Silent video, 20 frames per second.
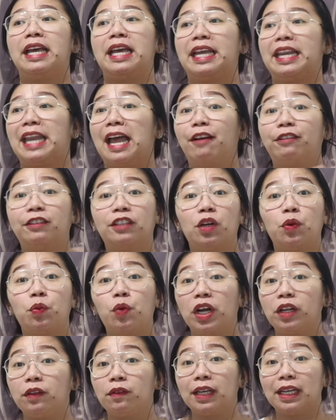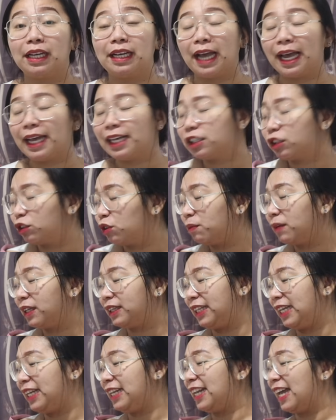And after 1 week, guys,
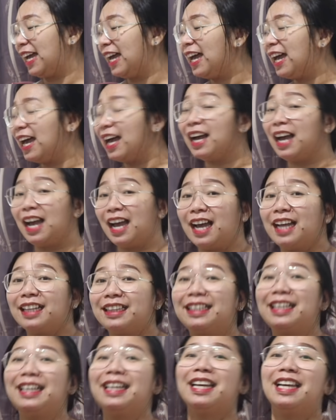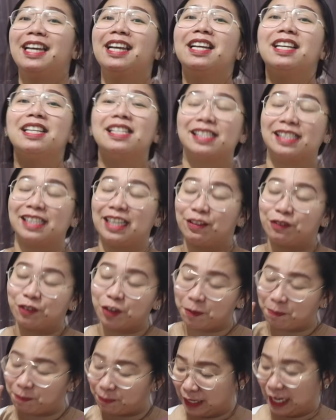dumating na ang ating
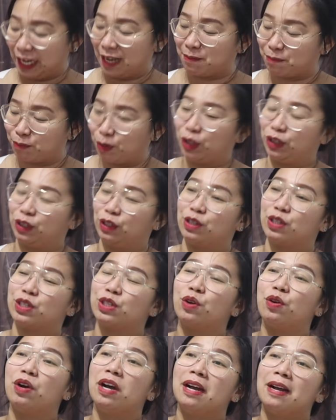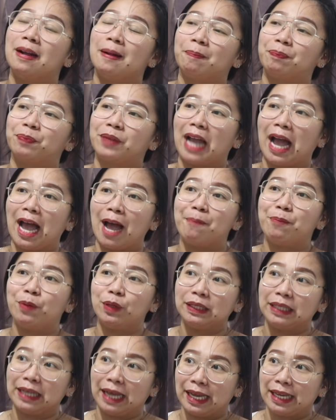silver play button. So,
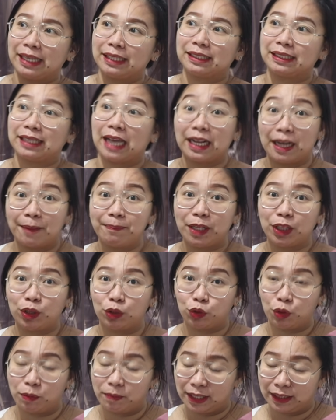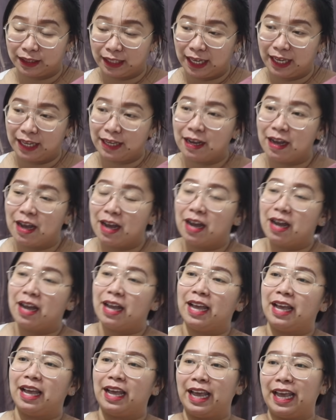Kahapon guys, kagabi to dumating.
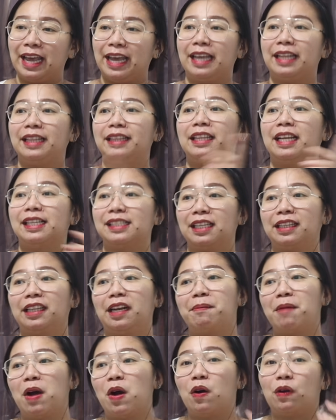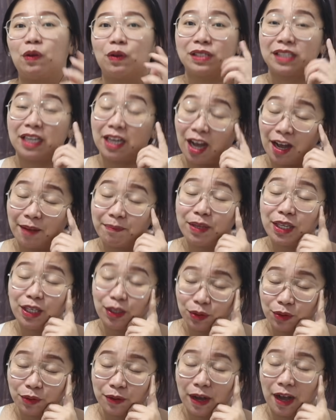And nasa trabaho ko, si
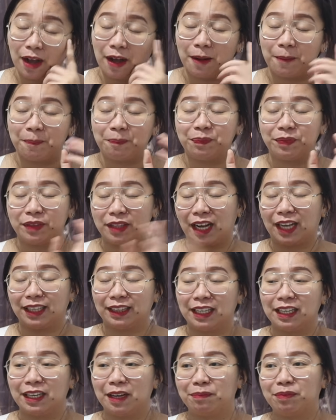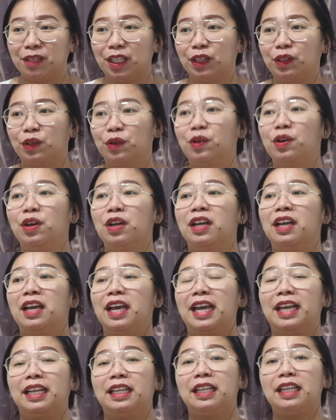hubby yung um, nakatanggap nito.
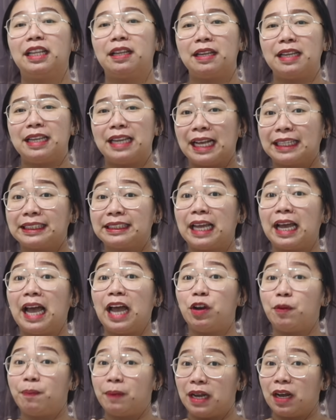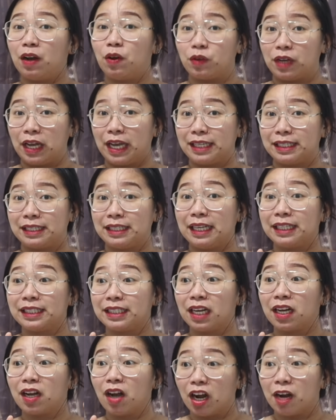And nasa ano pa lang ako guys,
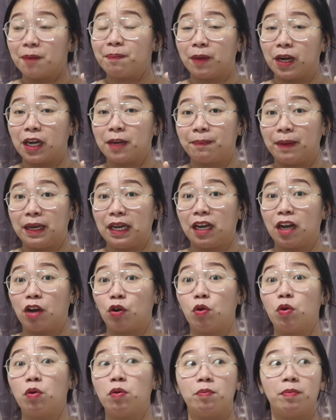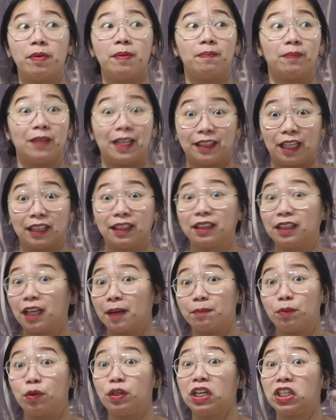nasa car park pa lang ako.
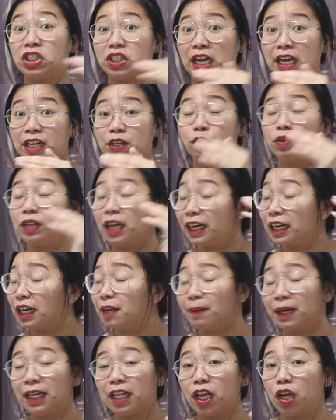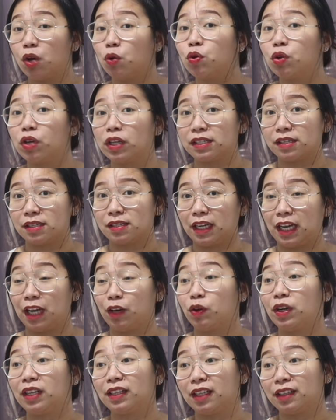Nagtatatakbo na siya. Nung narinig pa lang yung ugo ng
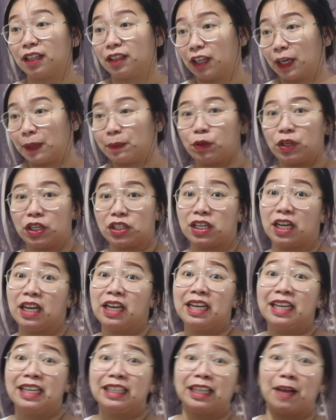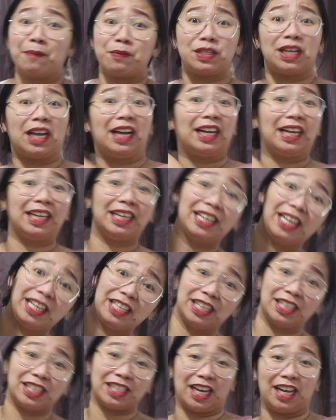sasakyan ko, nagtatatakbo na siya. Tapos
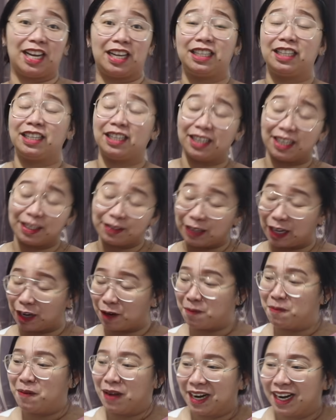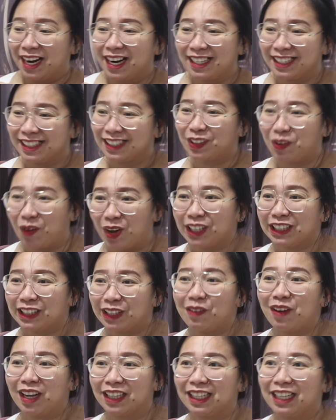nakaganyan-ganyan siya. At parang parang
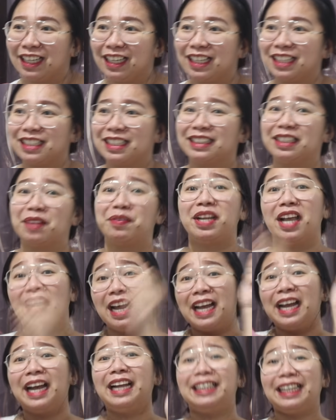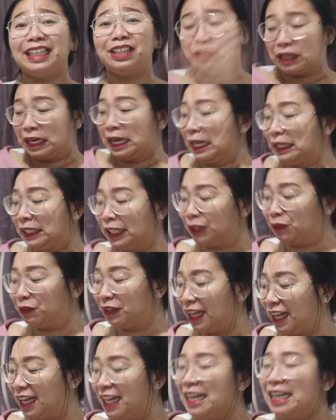tuwang-tuwa talaga siya. Sabi niya, andito na, andito
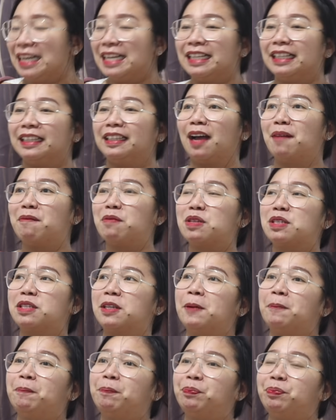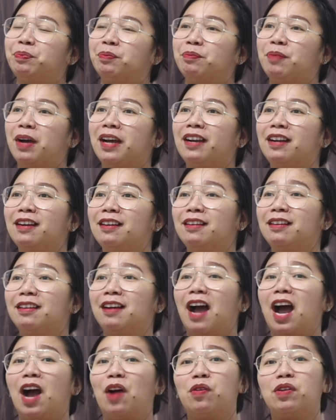na. Tapos
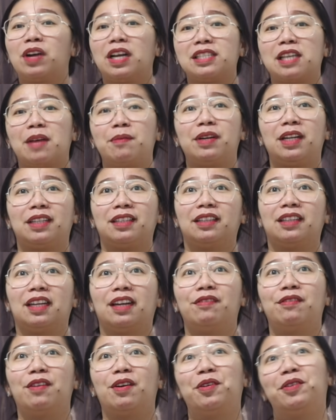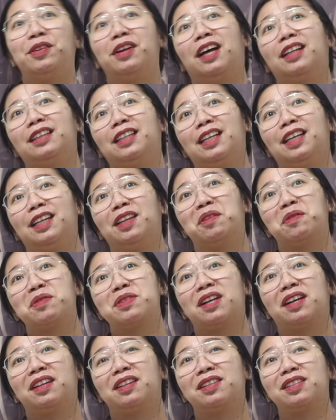parang ako guys, habang nagda-drive ako, nakatingin ako
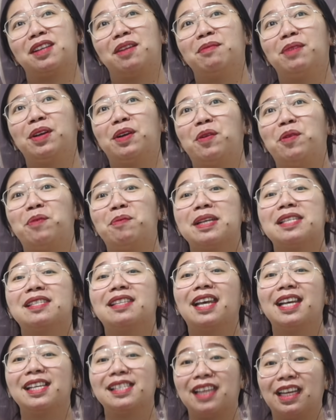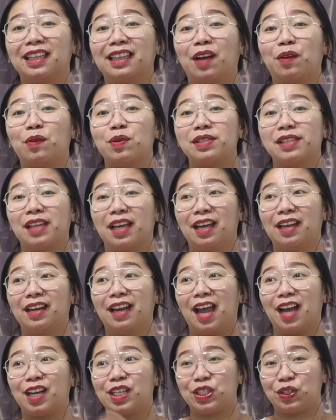sa kanya, sabi ko, mas na-excite ako sa
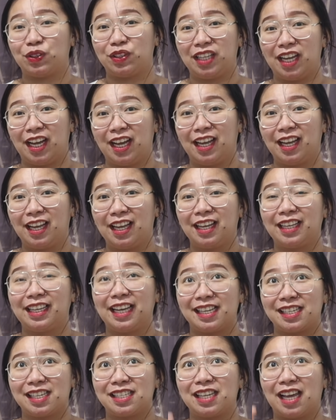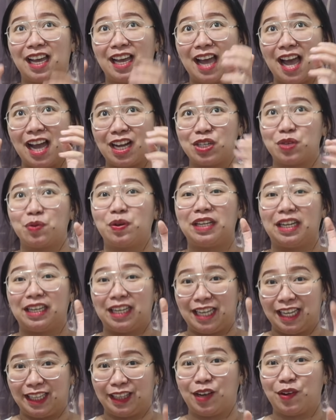reaction niya kaysa sa actual na
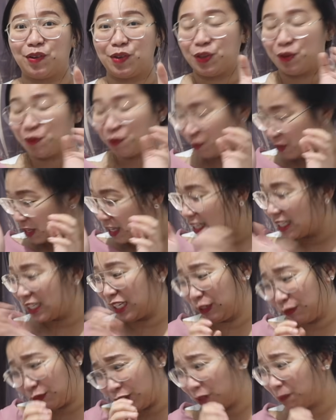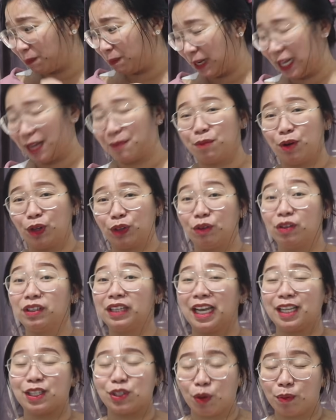nakita ko yung silver play button
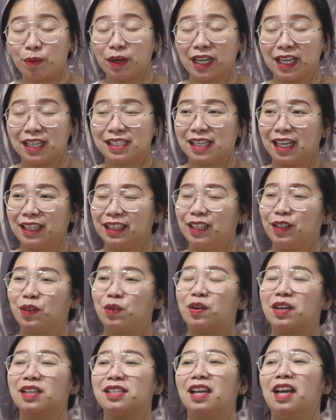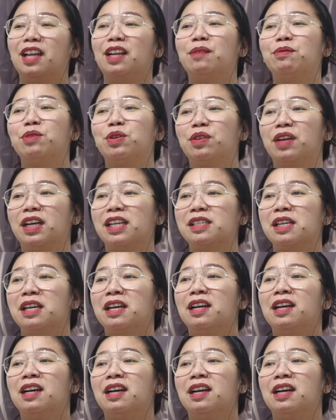kahit sobrang excited ko. Kasi alam niyo guys,